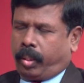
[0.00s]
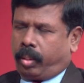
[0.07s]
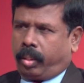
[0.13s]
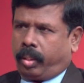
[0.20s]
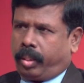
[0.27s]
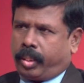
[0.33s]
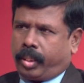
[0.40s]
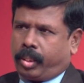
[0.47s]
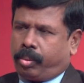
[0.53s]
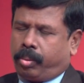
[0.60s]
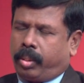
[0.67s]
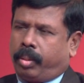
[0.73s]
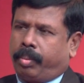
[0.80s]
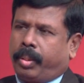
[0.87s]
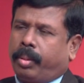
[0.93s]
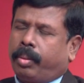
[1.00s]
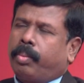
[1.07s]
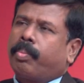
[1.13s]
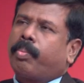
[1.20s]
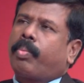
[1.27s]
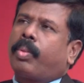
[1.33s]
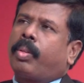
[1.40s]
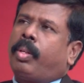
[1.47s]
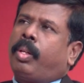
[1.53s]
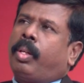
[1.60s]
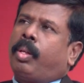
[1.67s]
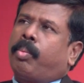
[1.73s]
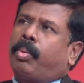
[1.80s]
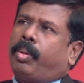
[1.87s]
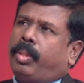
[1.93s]
பாடங்களை கற்றுக் கொடுக்க வேண்டும்
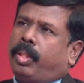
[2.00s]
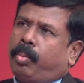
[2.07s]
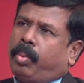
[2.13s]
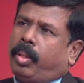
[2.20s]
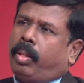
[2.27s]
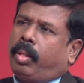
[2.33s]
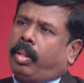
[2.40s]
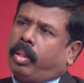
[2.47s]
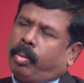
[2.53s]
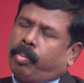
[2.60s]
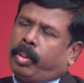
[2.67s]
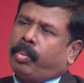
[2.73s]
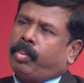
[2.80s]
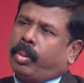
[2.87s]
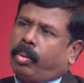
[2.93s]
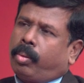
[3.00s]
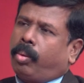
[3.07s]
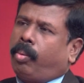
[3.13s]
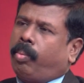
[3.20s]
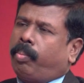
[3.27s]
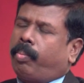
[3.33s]
ஒரு நிச்சயமாக ஆதாம் ஏவாலும்